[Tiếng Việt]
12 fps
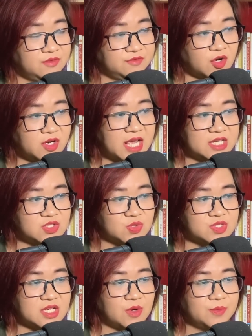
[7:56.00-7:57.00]
Võ đài
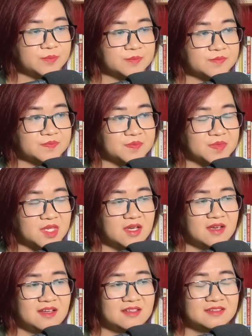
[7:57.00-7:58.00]
số 6.
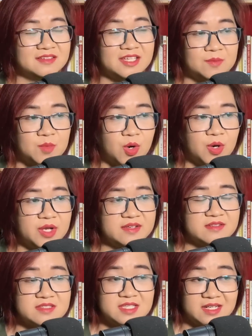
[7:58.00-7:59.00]
Tiền bối,
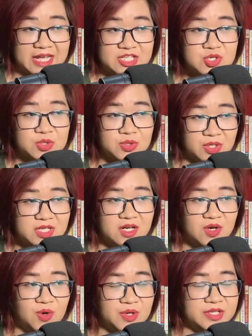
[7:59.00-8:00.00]
xin hãy cho tôi
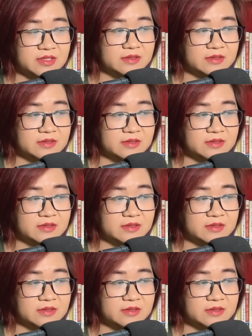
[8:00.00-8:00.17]
cơ hội.